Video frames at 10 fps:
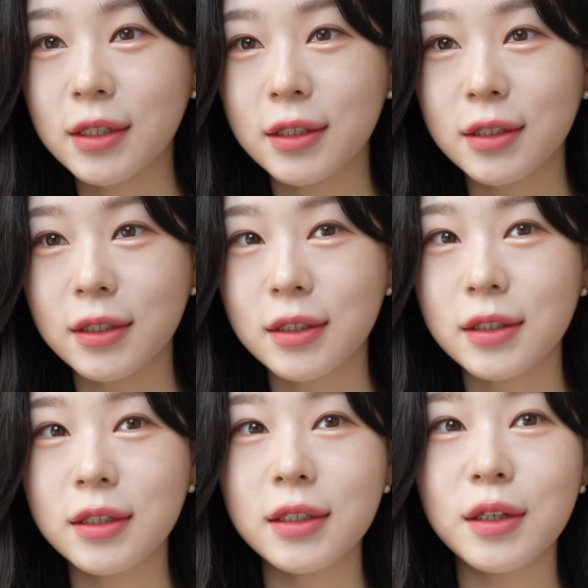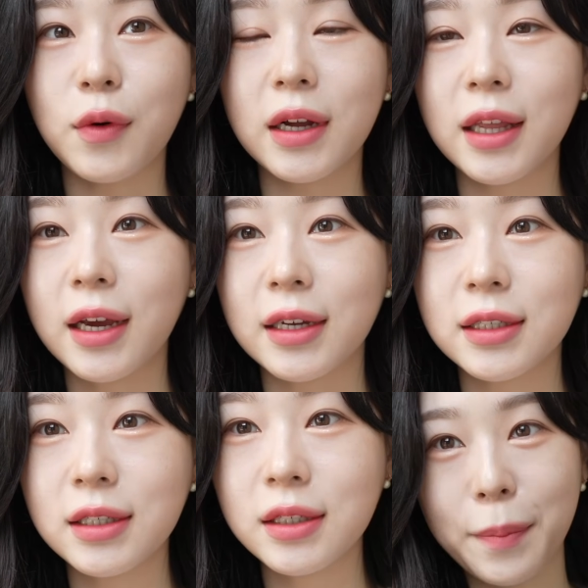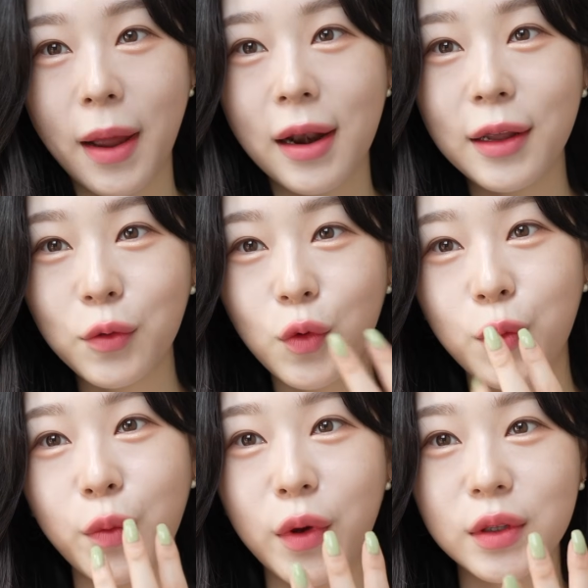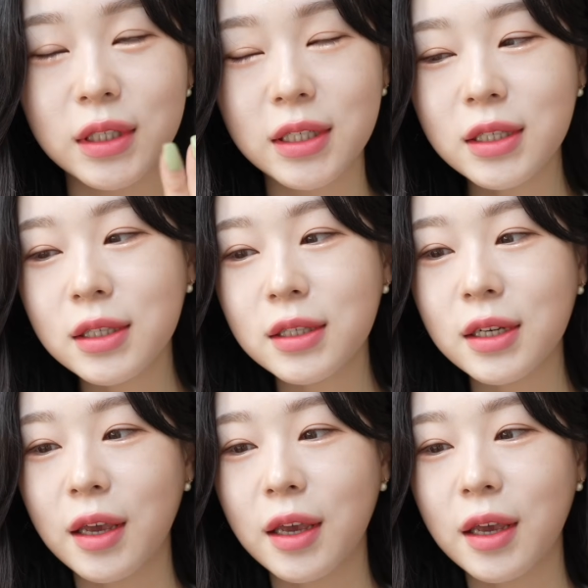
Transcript: 그 흐르는 광택까지 발라놓고 보면 진짜